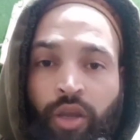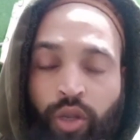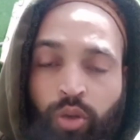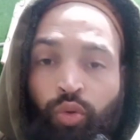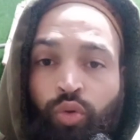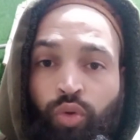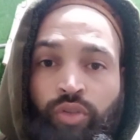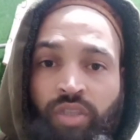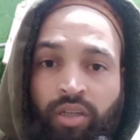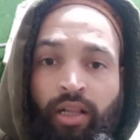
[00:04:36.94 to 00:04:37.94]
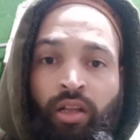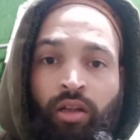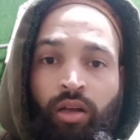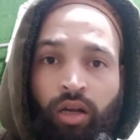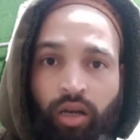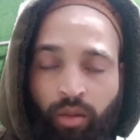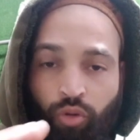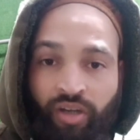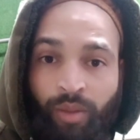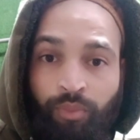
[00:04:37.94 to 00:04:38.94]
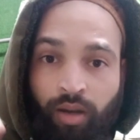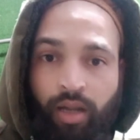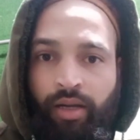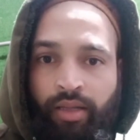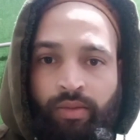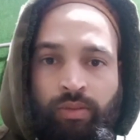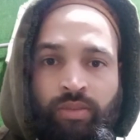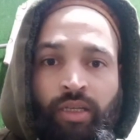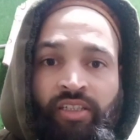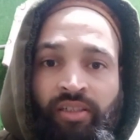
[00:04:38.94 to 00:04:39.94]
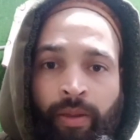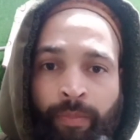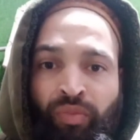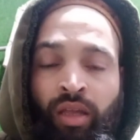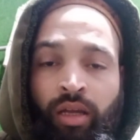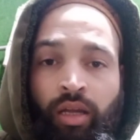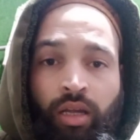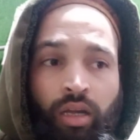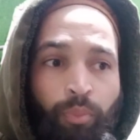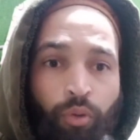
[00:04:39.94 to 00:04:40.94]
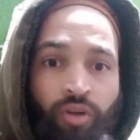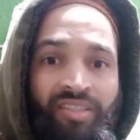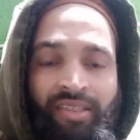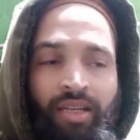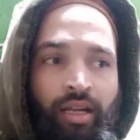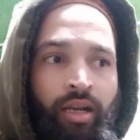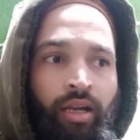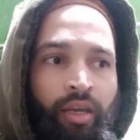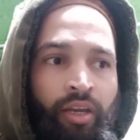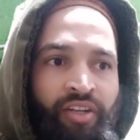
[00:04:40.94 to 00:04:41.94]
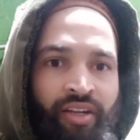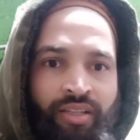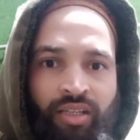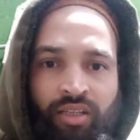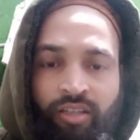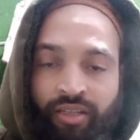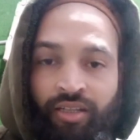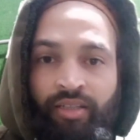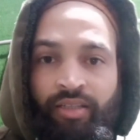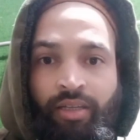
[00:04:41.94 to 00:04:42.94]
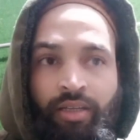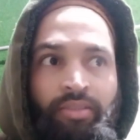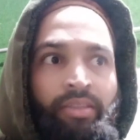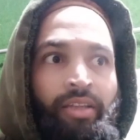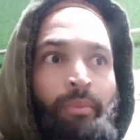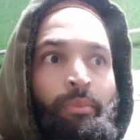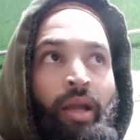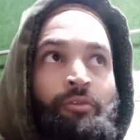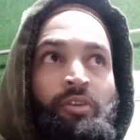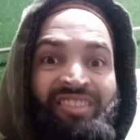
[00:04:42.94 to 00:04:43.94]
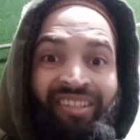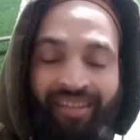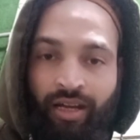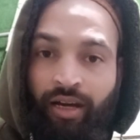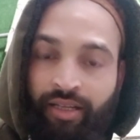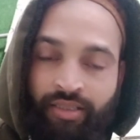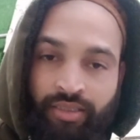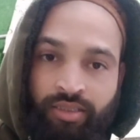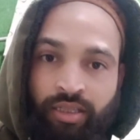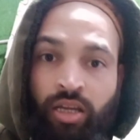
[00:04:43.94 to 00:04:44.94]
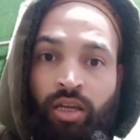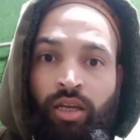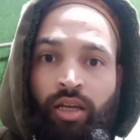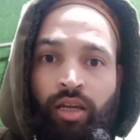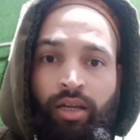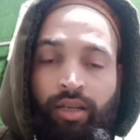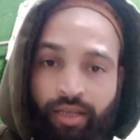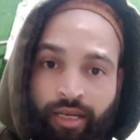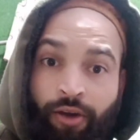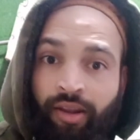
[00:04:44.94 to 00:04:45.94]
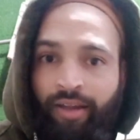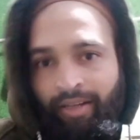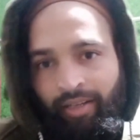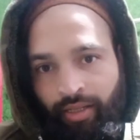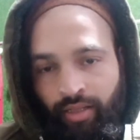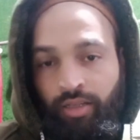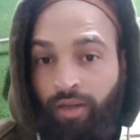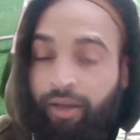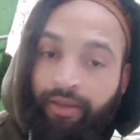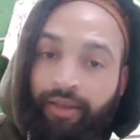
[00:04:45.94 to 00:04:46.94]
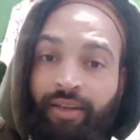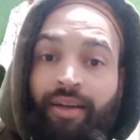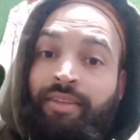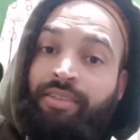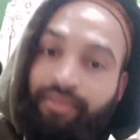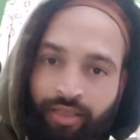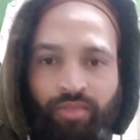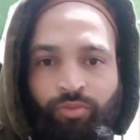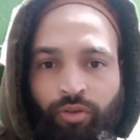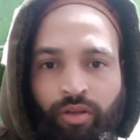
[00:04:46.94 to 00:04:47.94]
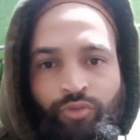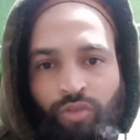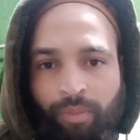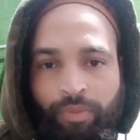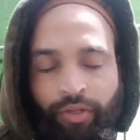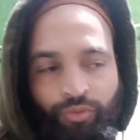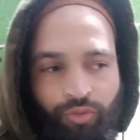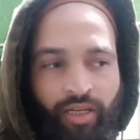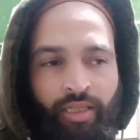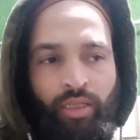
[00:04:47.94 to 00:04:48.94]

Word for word: ह्यूज अमाउंट ऑफ अर्न अपोजिट इंटरनेशनल क्रिकेटर्स या बॉलीवुड स्टार्स लेवल अर्न हकीकत सच बोल रहा हूँ जो आपने सुना